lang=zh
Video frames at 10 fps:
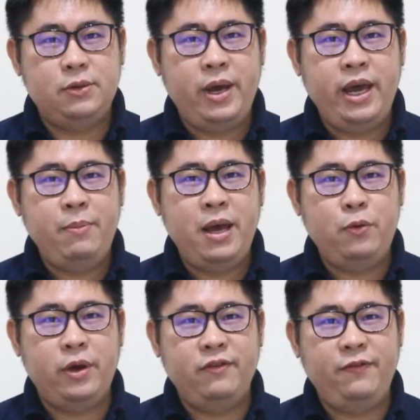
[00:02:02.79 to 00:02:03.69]
外，黑
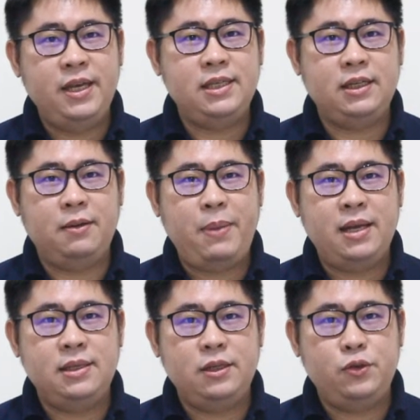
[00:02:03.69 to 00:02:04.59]
斑蚊飞行的
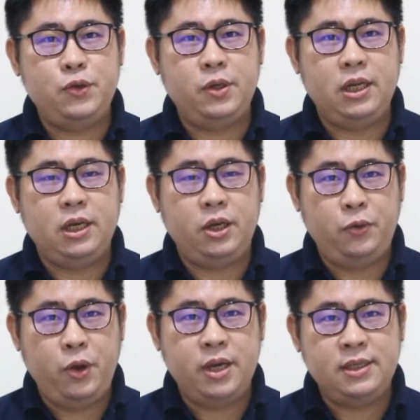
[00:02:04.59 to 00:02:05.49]
半径距离
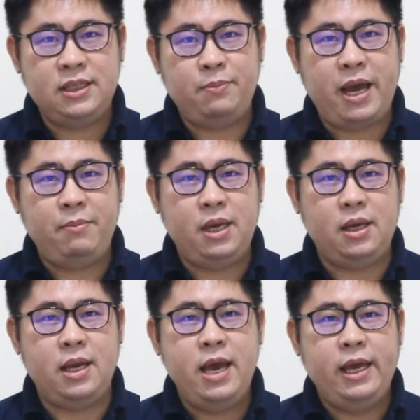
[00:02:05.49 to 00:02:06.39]
约四百
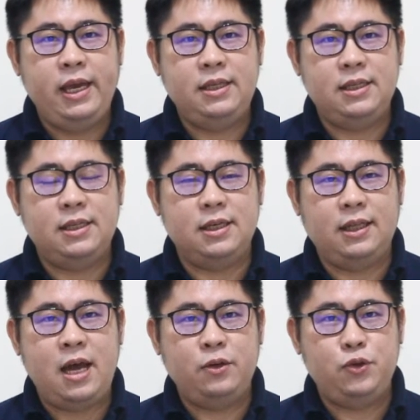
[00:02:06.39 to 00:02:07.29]
米，因此
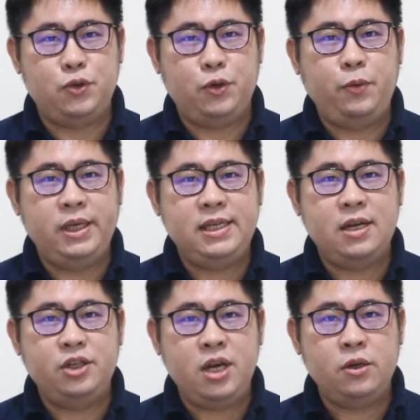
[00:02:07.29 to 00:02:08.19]
当局会
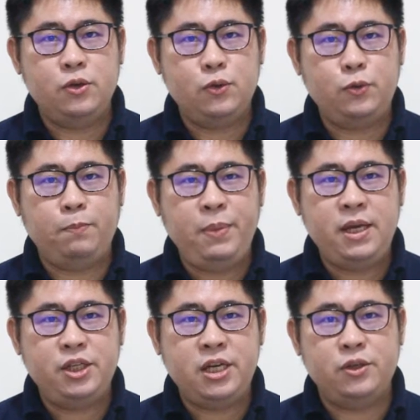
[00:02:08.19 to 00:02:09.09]
将上述
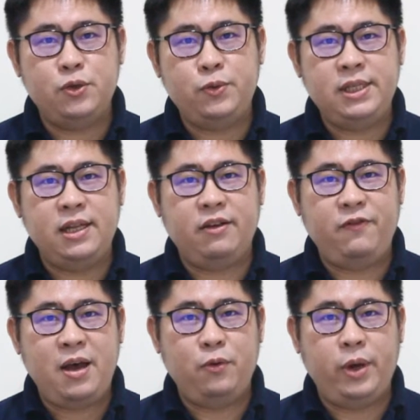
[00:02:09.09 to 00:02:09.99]
病症出现的
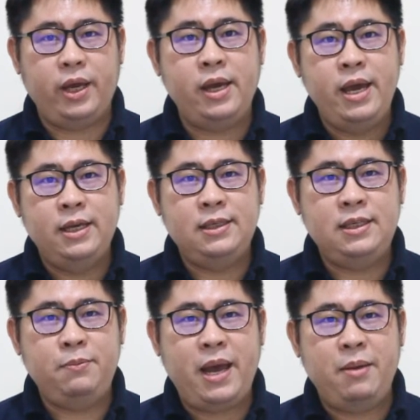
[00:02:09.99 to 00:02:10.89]
范围
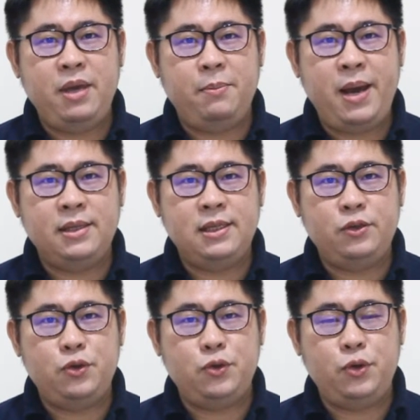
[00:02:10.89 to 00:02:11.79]
四百米半
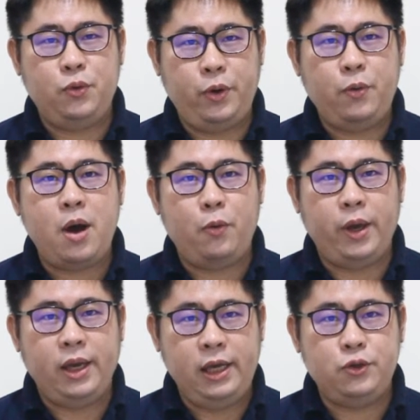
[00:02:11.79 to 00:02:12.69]
径区规划
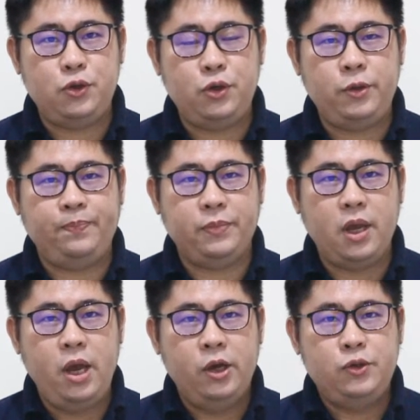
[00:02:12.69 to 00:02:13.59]
为疫区。
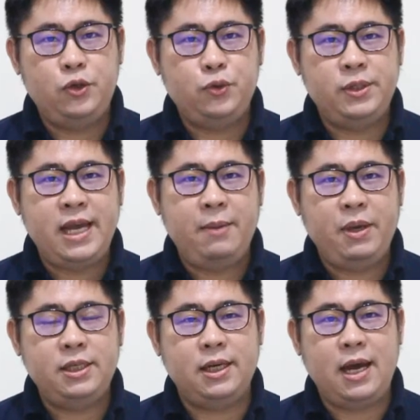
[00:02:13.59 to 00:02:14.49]
居住在
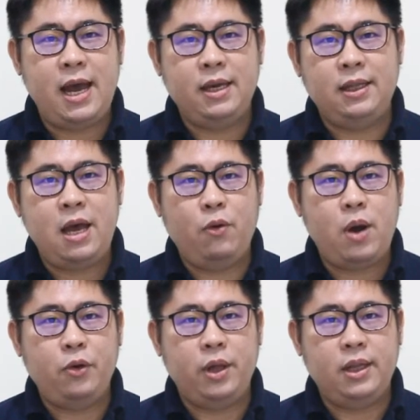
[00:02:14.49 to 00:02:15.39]
槟城阿依淡
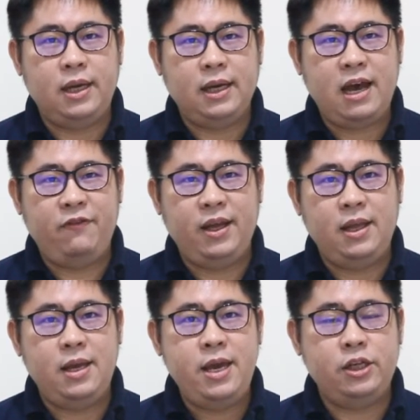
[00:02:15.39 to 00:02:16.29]
花园的咖啡
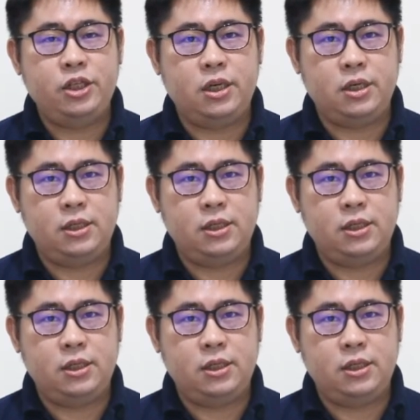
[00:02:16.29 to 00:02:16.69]
店业者